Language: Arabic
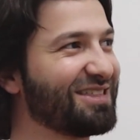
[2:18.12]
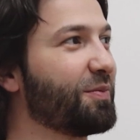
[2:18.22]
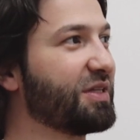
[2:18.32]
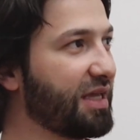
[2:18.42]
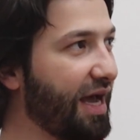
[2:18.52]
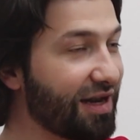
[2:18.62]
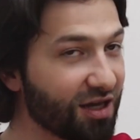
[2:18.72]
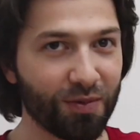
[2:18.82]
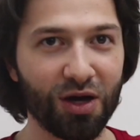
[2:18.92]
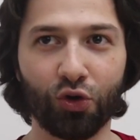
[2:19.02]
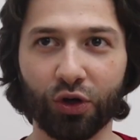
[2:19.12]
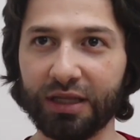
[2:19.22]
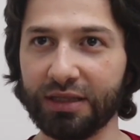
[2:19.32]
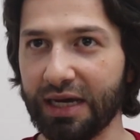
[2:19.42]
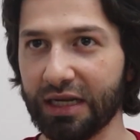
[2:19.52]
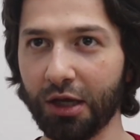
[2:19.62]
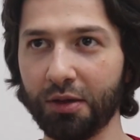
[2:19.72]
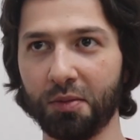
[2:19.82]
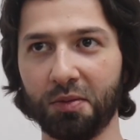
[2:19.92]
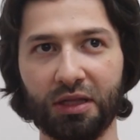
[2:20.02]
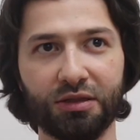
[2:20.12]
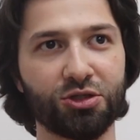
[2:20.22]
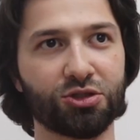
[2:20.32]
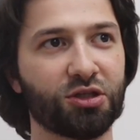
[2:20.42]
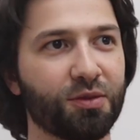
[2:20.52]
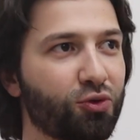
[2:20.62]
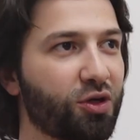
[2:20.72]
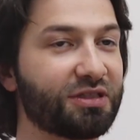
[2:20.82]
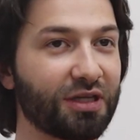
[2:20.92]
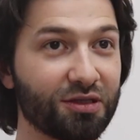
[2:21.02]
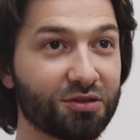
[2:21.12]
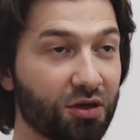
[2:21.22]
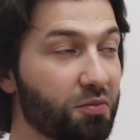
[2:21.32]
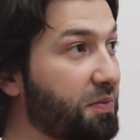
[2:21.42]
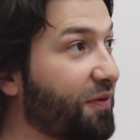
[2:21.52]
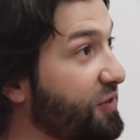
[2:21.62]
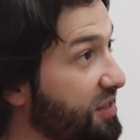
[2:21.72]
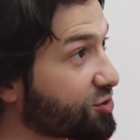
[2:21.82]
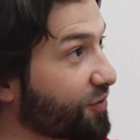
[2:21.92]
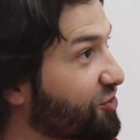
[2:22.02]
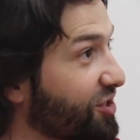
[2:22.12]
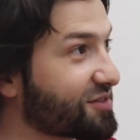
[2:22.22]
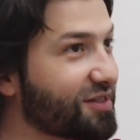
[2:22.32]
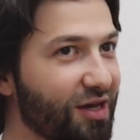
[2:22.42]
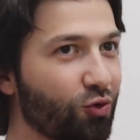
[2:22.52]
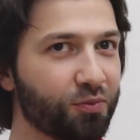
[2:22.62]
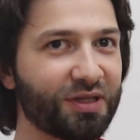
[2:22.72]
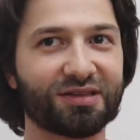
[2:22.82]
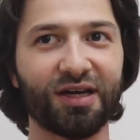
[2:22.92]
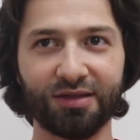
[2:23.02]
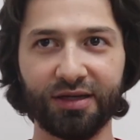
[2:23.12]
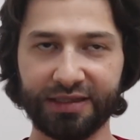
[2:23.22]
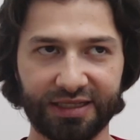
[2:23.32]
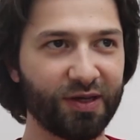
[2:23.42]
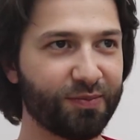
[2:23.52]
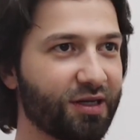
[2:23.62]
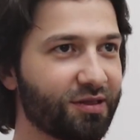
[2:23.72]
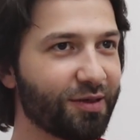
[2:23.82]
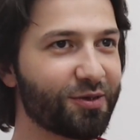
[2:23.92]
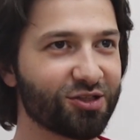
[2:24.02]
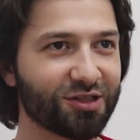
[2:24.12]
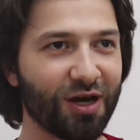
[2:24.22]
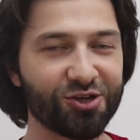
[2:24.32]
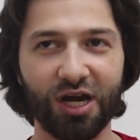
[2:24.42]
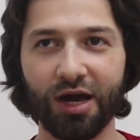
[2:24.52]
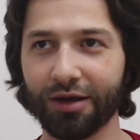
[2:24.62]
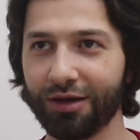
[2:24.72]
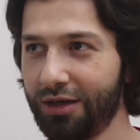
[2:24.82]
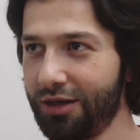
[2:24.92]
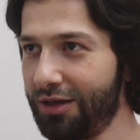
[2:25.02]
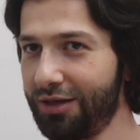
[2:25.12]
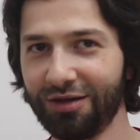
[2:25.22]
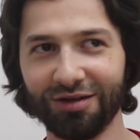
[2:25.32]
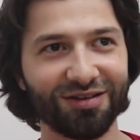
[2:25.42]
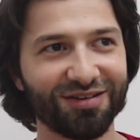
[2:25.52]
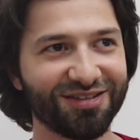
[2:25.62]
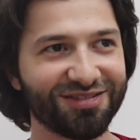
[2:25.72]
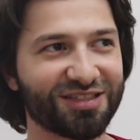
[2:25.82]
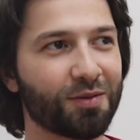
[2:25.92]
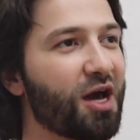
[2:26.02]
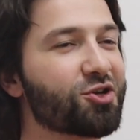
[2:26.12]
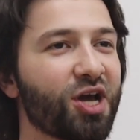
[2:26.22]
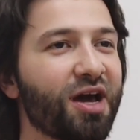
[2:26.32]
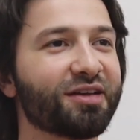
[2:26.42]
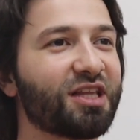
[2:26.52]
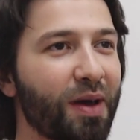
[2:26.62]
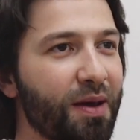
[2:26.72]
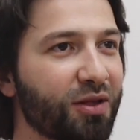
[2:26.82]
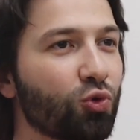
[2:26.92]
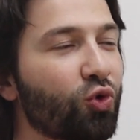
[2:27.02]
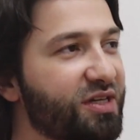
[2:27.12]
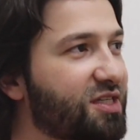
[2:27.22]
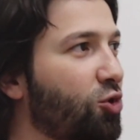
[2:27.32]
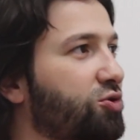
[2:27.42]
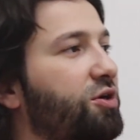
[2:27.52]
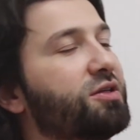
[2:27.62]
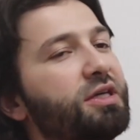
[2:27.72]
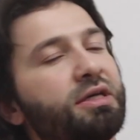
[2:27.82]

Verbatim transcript: طب انت حالك مع القران لا انا ما عنديش تدبر انت للد... مفيش مفيش ارزاق وبندعي ان احنا تمام يعني يا باشا انت معكش حاجه انت معكش حاجه تماما ولسه معتقد